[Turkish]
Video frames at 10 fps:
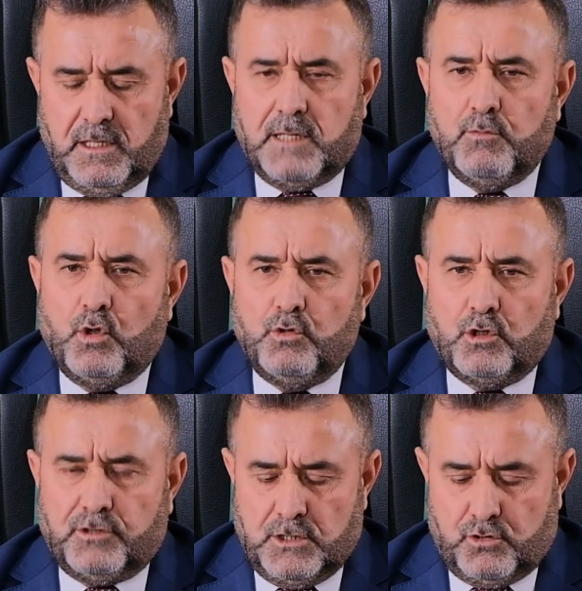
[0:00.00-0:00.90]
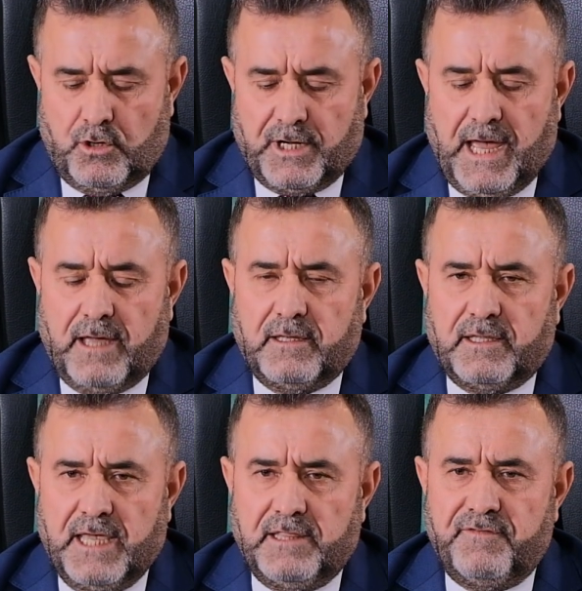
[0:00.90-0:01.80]
2014'ten sonra
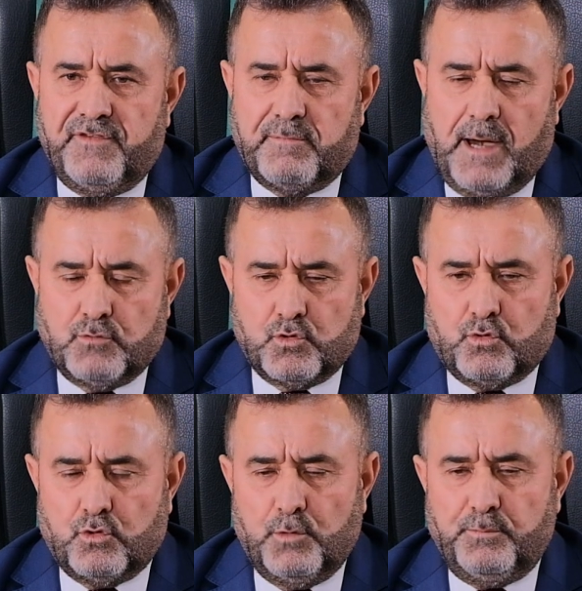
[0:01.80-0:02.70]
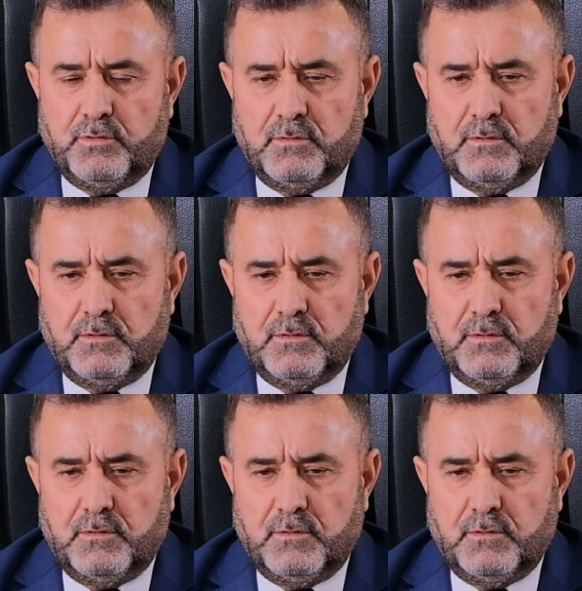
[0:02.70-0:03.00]
kendi firmamızı kurup